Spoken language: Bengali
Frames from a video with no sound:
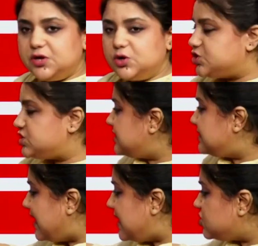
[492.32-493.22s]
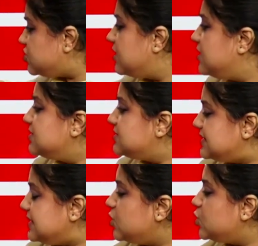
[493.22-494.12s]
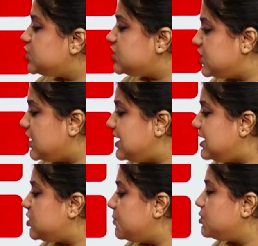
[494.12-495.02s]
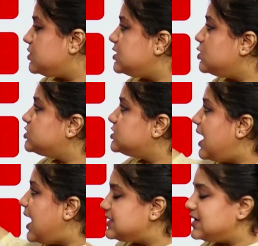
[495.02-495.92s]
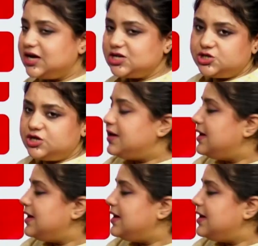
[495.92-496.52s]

বি হচ্ছে তেইশ সি হচ্ছে সাতাশ এবং ডি হচ্ছে আঠাশ